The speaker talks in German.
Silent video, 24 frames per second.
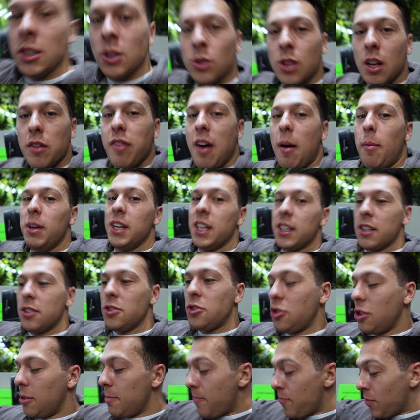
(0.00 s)
Und dann fahren wir direkt ins
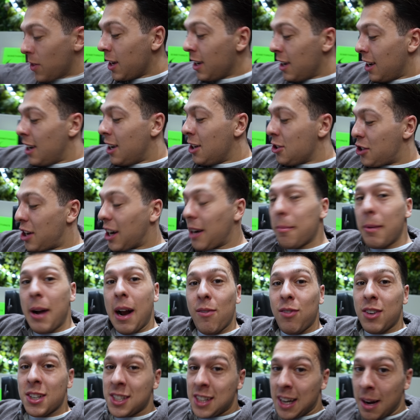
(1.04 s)
Gym. Check mal ab,
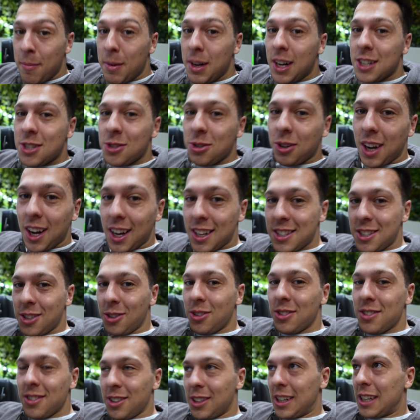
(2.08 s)
was Camilla zur
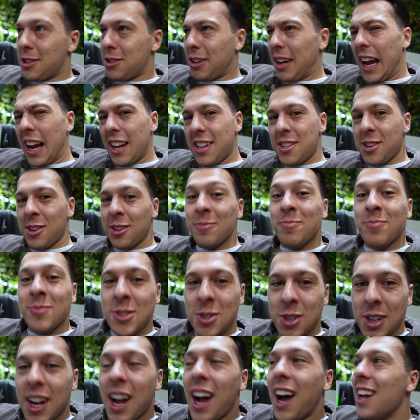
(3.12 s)
Reaktion oder zur Reaktion
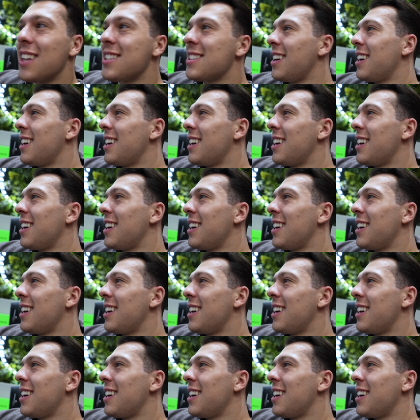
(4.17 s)
zu den Haaren